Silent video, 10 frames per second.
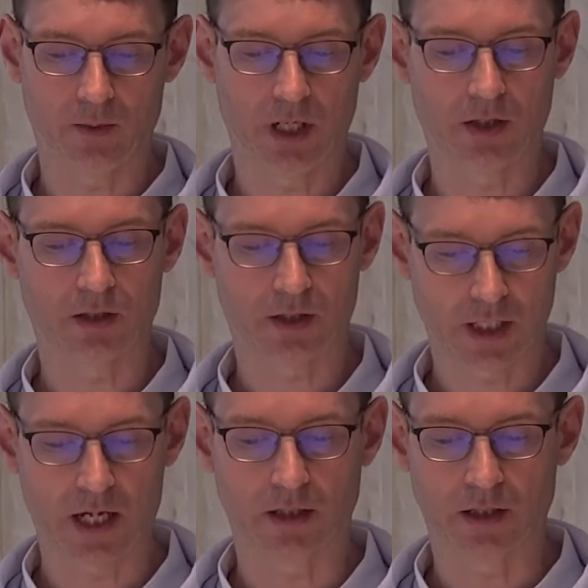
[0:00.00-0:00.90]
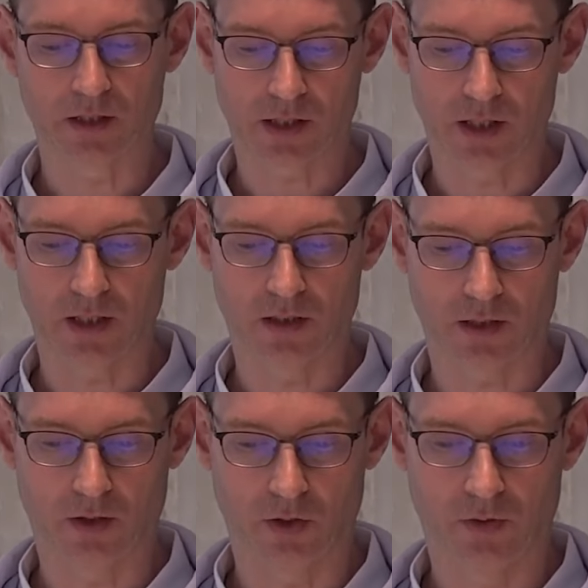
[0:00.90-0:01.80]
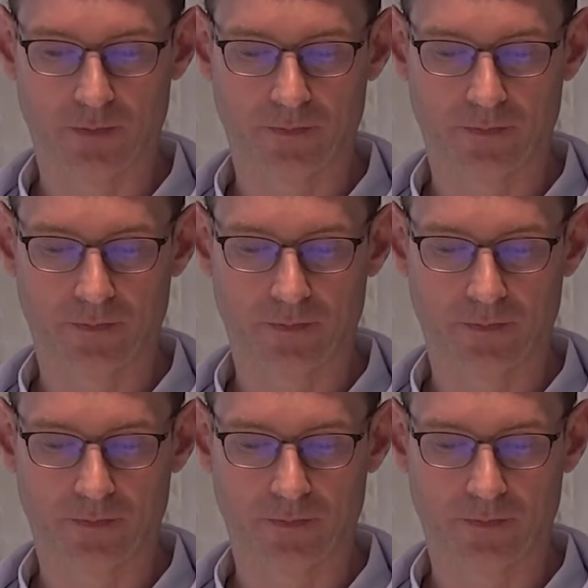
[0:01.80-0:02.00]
面上行走，